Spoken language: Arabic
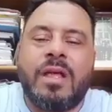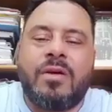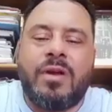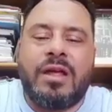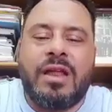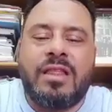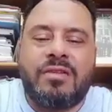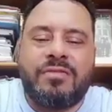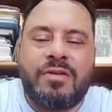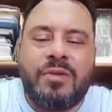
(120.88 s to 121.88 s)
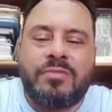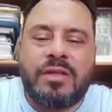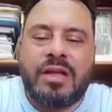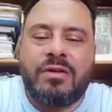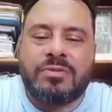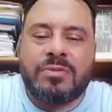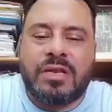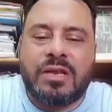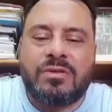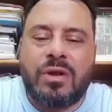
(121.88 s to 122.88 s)
ولكن هذا الفيلم لم تتجاوز
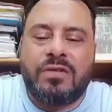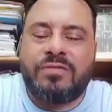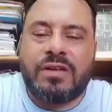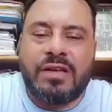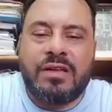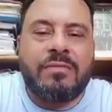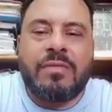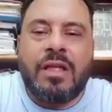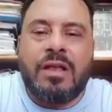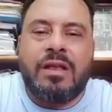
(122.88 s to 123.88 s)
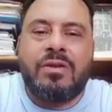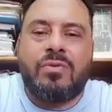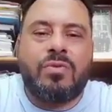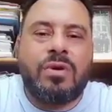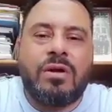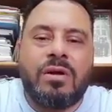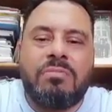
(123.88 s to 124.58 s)
ميزانيته ال 1000 جنيه لانه